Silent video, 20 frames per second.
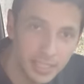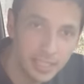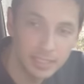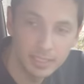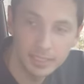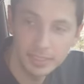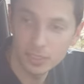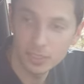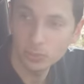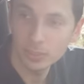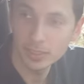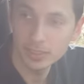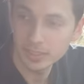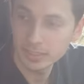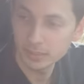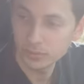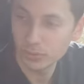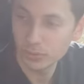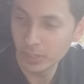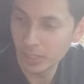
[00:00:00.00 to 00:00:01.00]
on a les trois
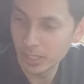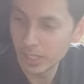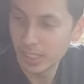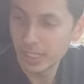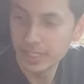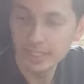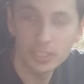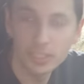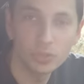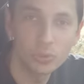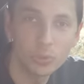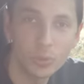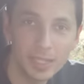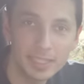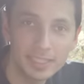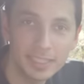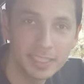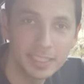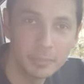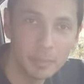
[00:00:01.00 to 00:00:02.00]
ceintures qui sont
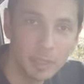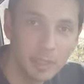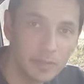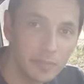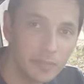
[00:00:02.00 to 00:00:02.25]
accessibles